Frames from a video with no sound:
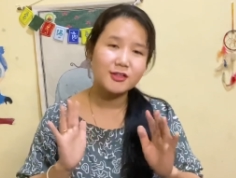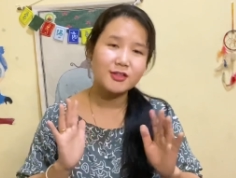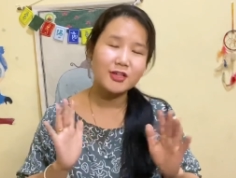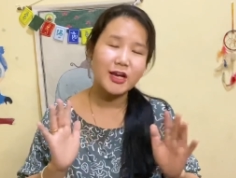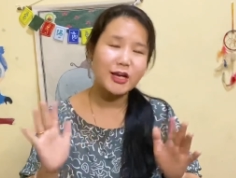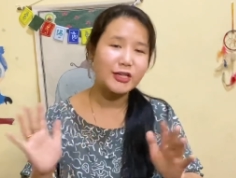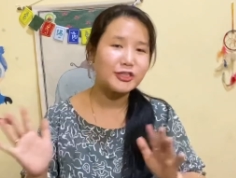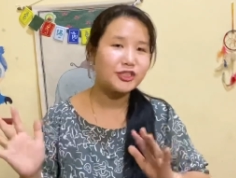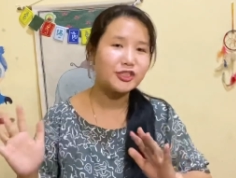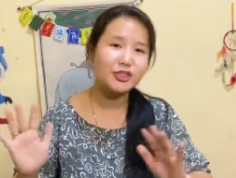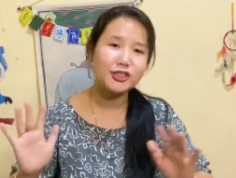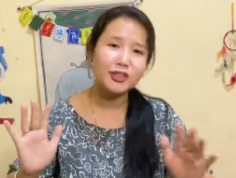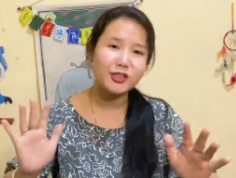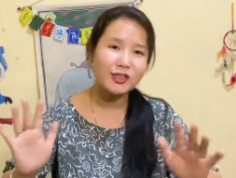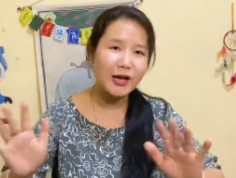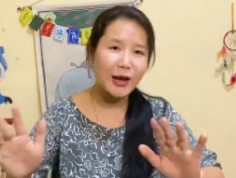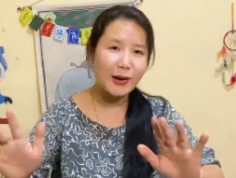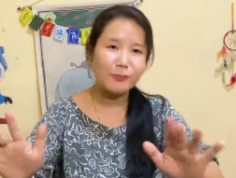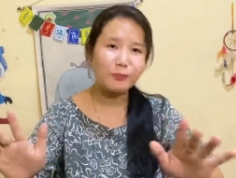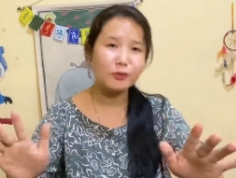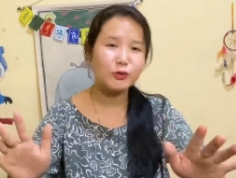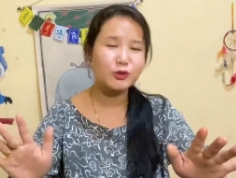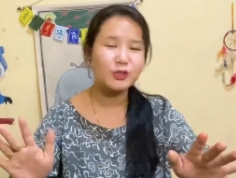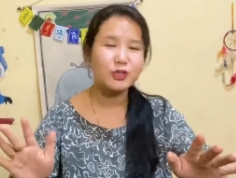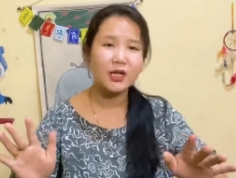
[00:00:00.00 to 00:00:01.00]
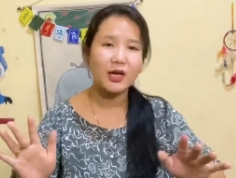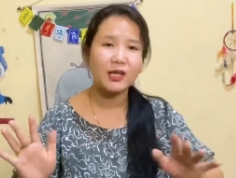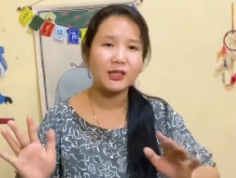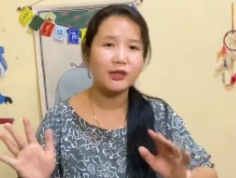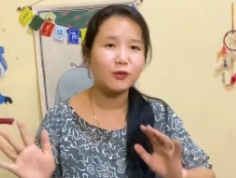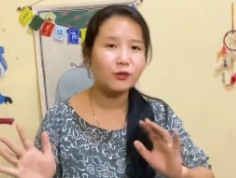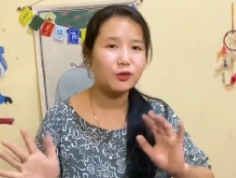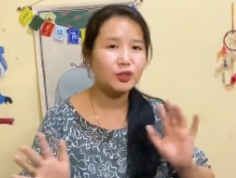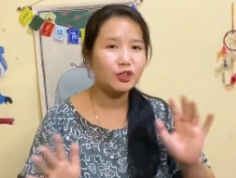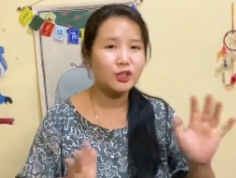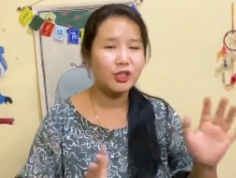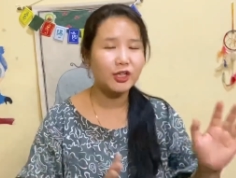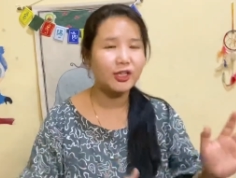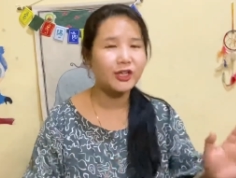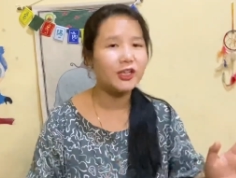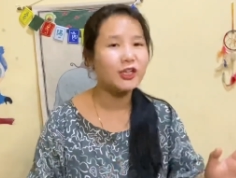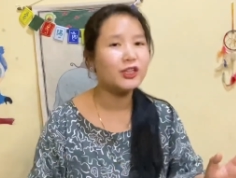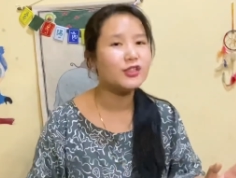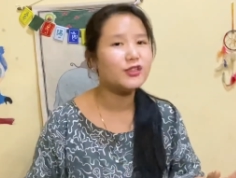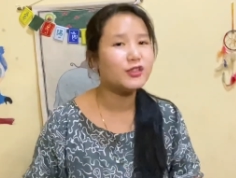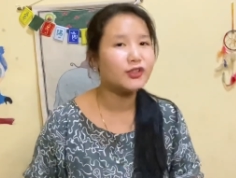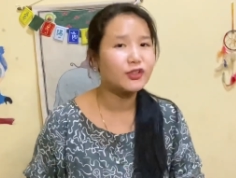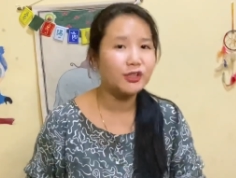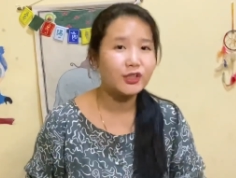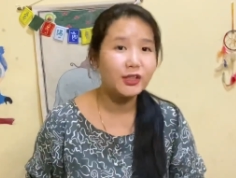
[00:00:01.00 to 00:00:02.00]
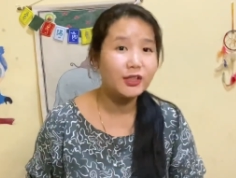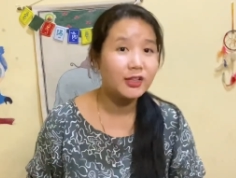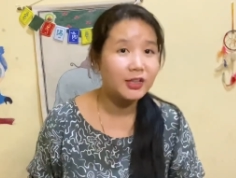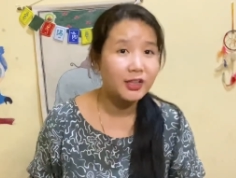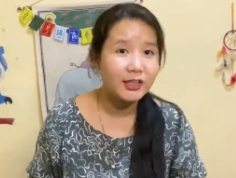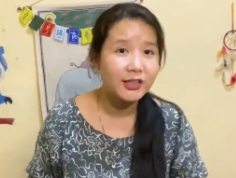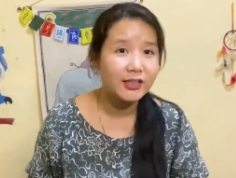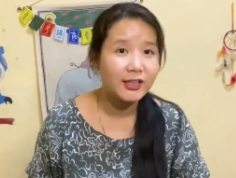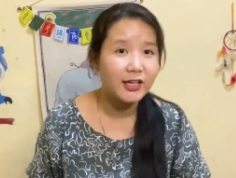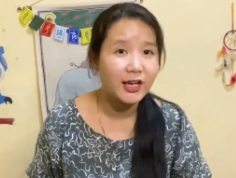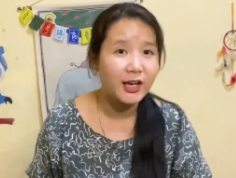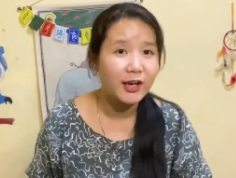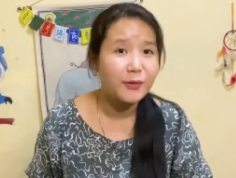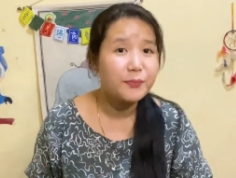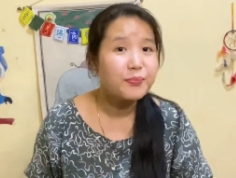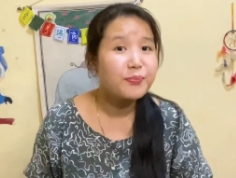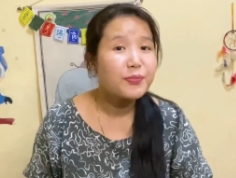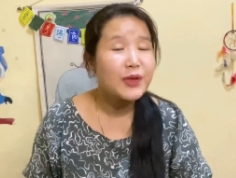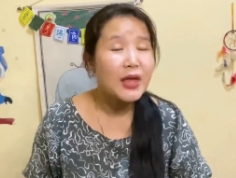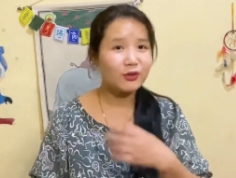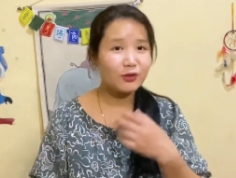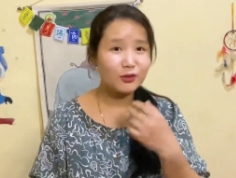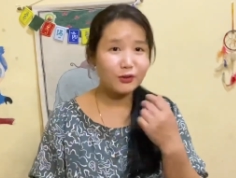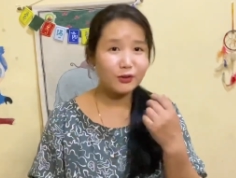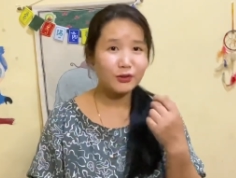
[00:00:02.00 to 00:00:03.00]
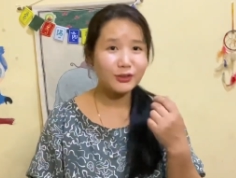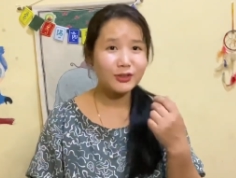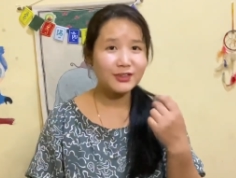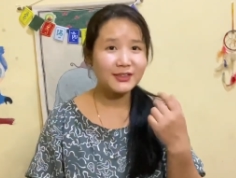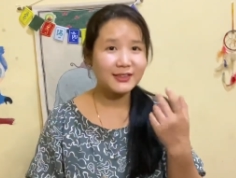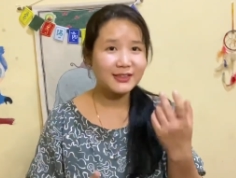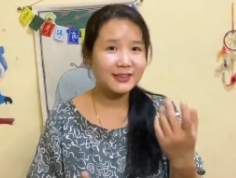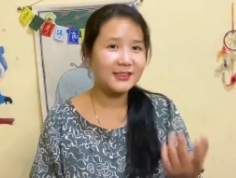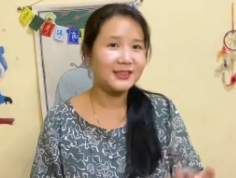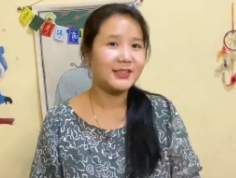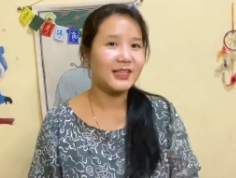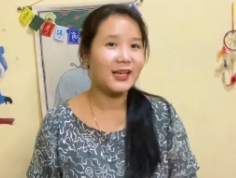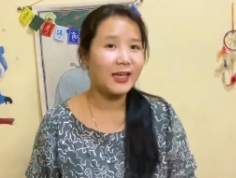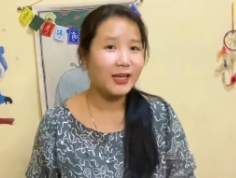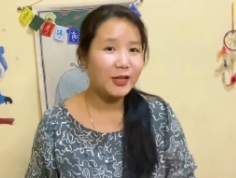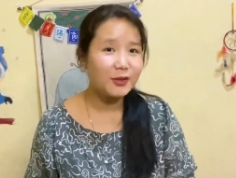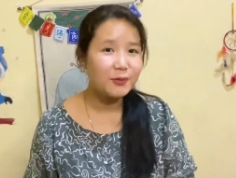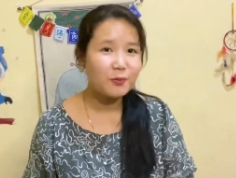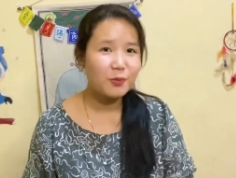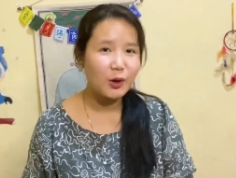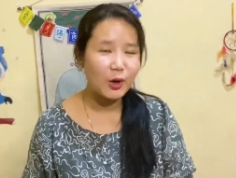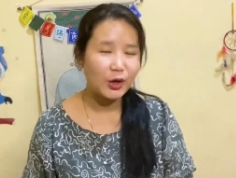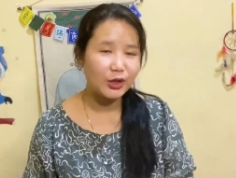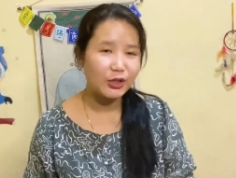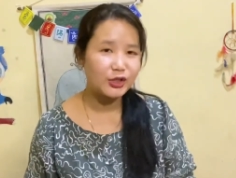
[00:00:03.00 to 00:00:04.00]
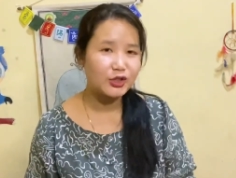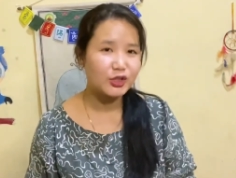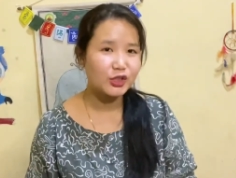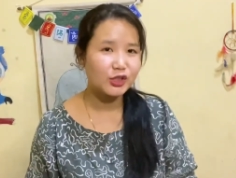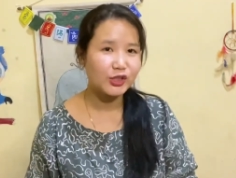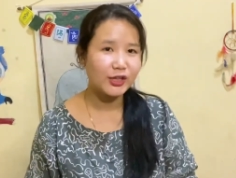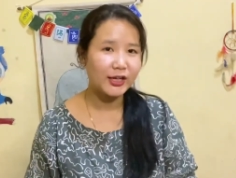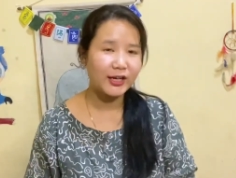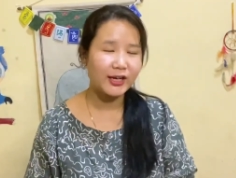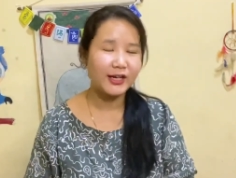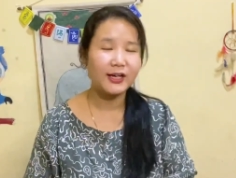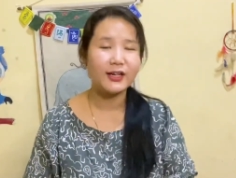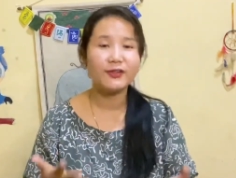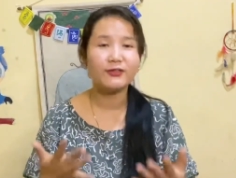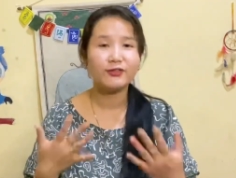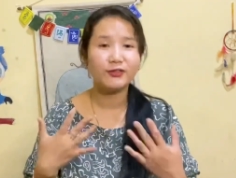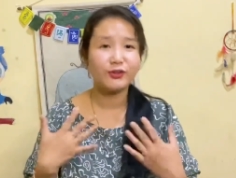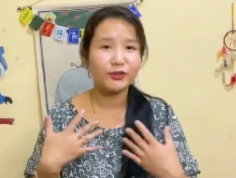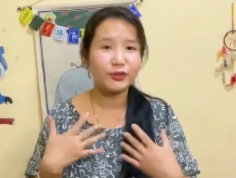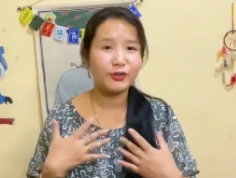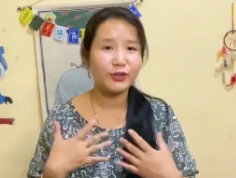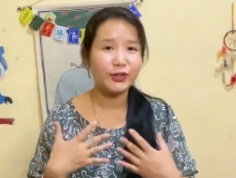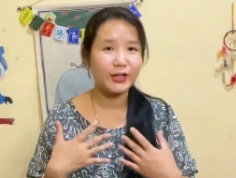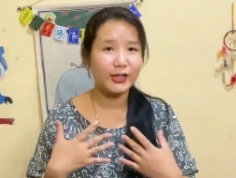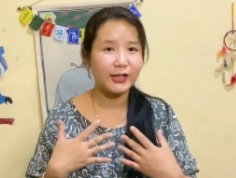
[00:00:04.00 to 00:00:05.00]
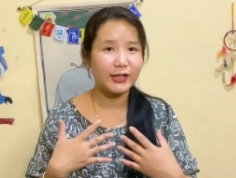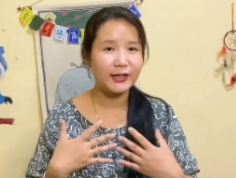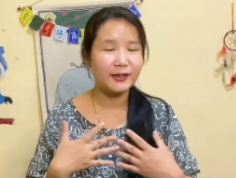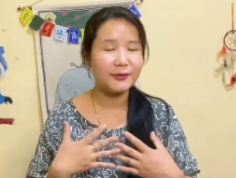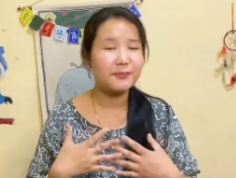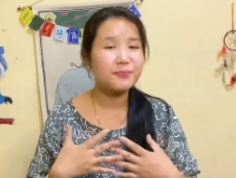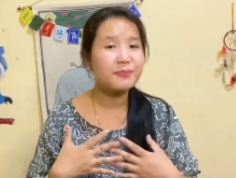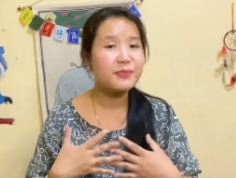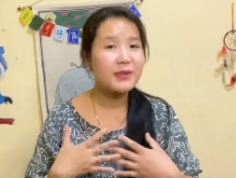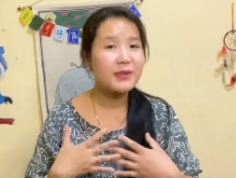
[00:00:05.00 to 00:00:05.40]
टेंशन नहीं आपको ज्यादा कुछ करने की जरूरत नहीं है तो सेकंड पॉइंट जो है वो है